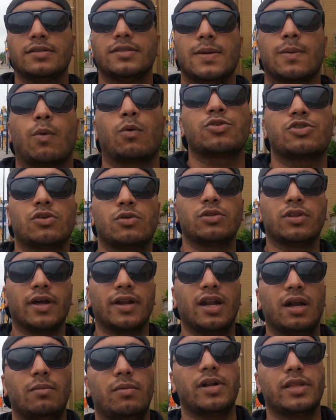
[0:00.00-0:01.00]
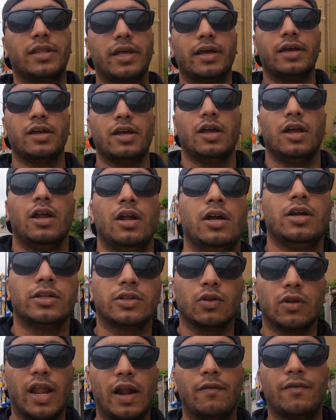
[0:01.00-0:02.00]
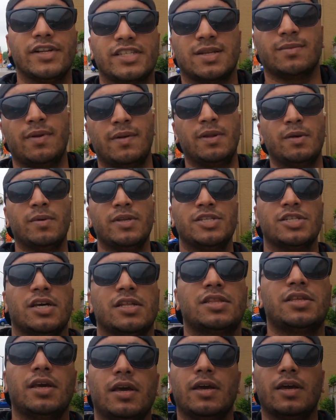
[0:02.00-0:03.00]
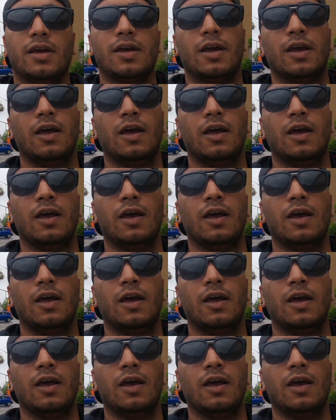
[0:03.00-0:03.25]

तो कुछ खुद करना पड़ता है तो लाइफ डिसिप्लिन भी बन जाती है